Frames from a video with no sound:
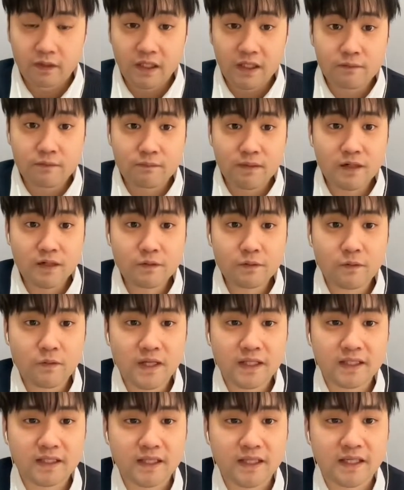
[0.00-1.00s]
多分、マルコ
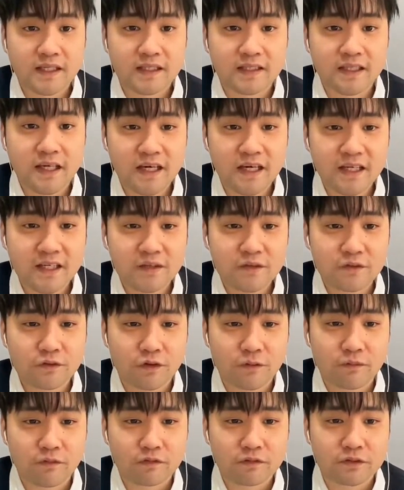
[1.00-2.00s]
やったらね、足りる
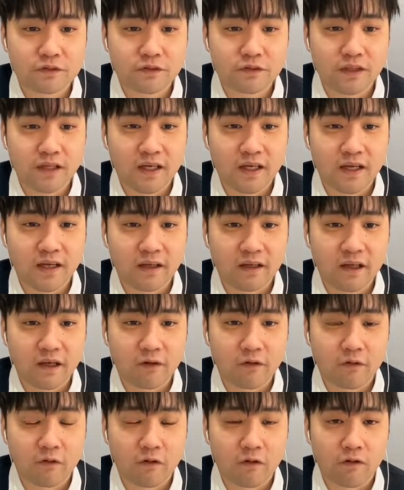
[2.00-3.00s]
と思うんですよね、
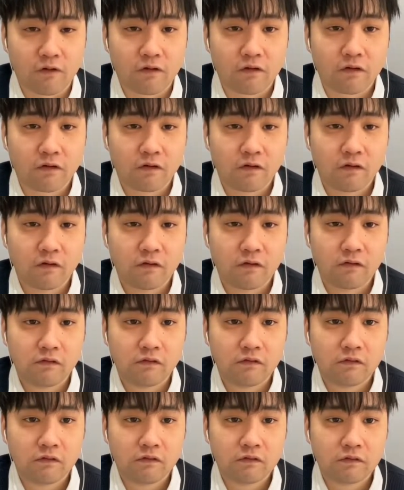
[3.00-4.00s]
結構。
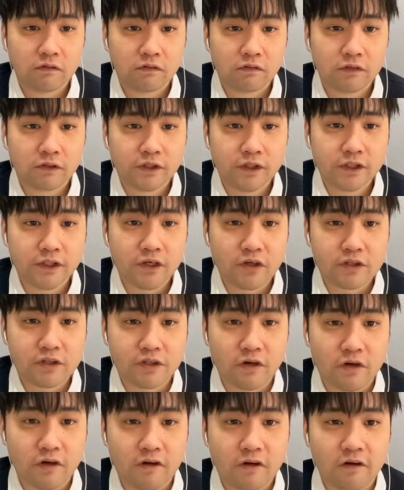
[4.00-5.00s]
よい
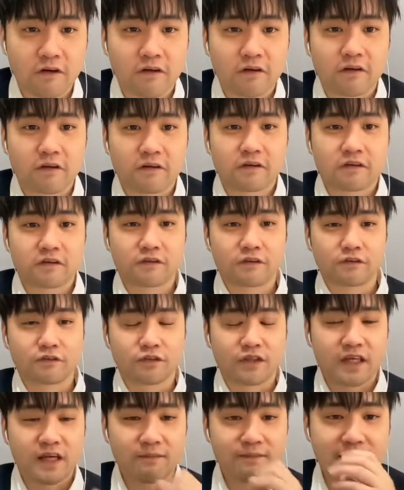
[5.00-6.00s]

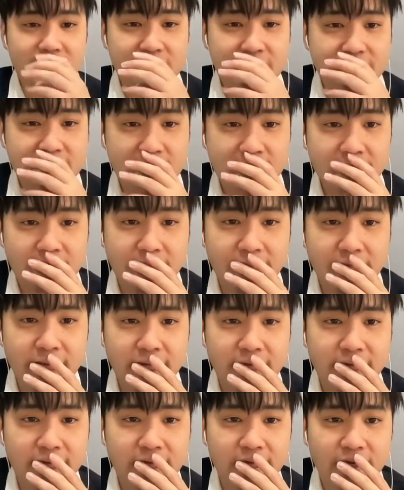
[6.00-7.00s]
しょー、抜けました
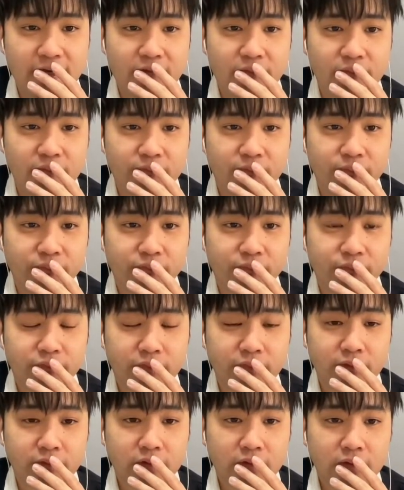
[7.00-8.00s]

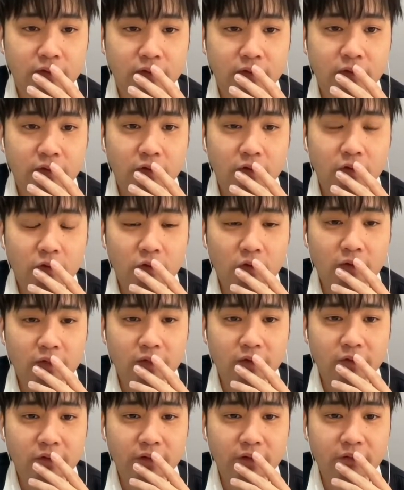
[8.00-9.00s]
ねー。
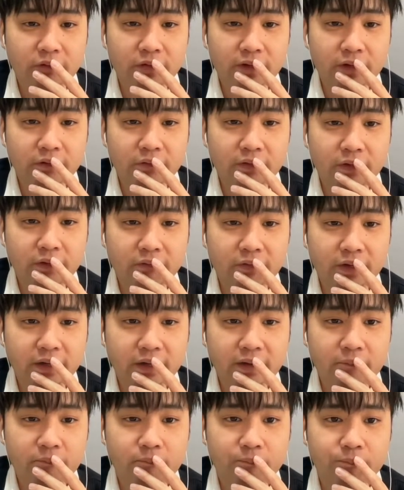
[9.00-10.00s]

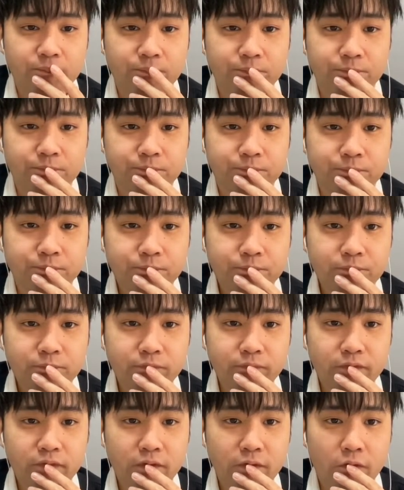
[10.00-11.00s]

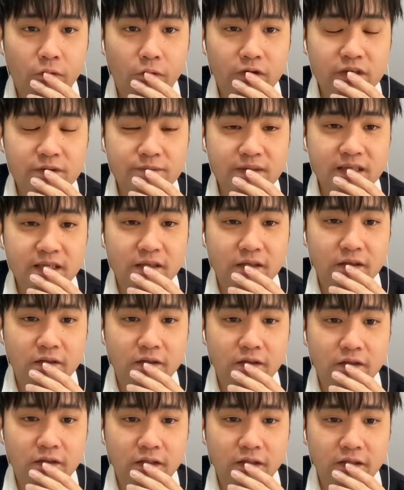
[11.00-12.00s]
オッケーオッケーオッケーオッケーオッケー。鬼火。
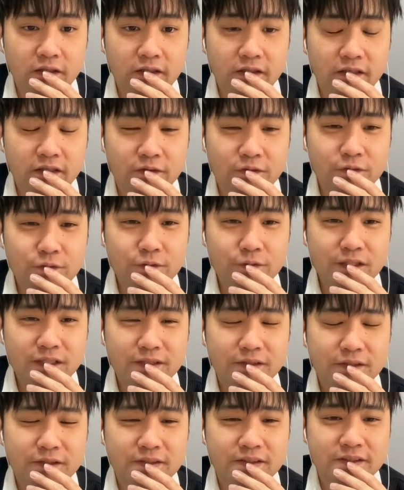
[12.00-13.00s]
なんだ、
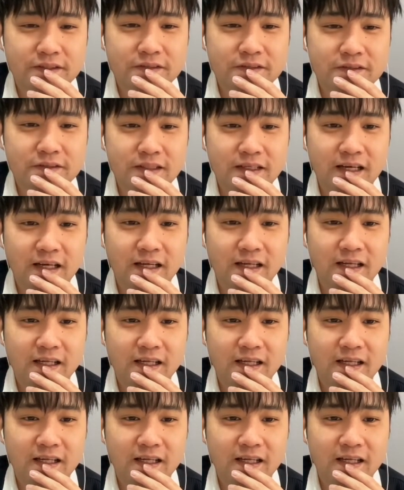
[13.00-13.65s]
ルーレット作るんか